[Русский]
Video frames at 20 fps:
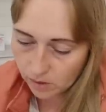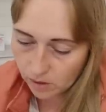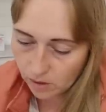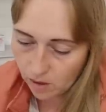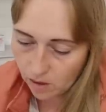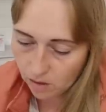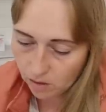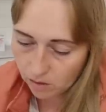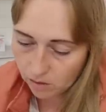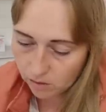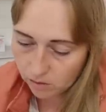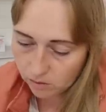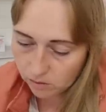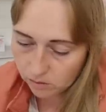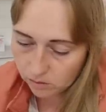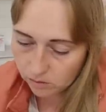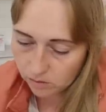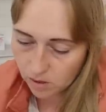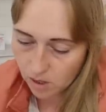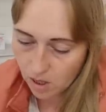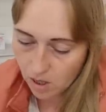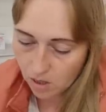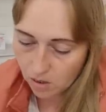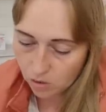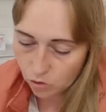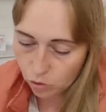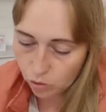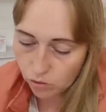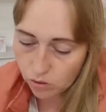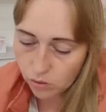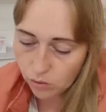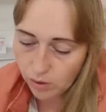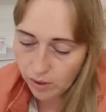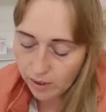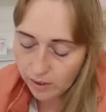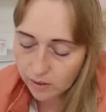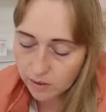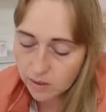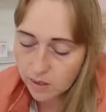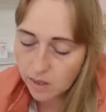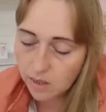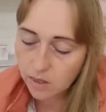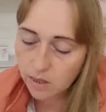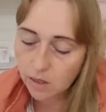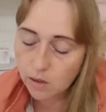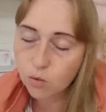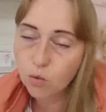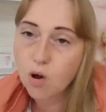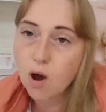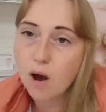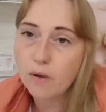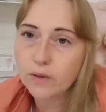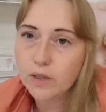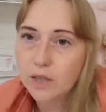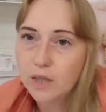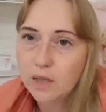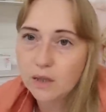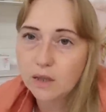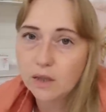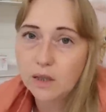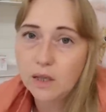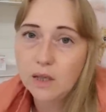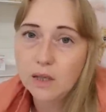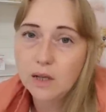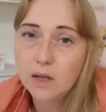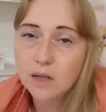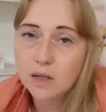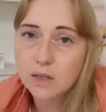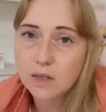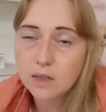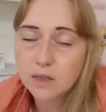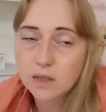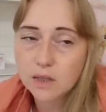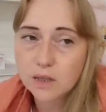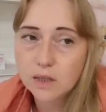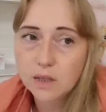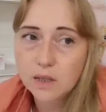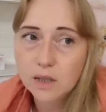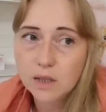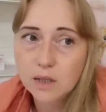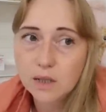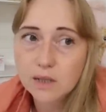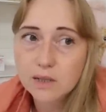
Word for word: так. Что это у Лены за нарукавники такие для красоты?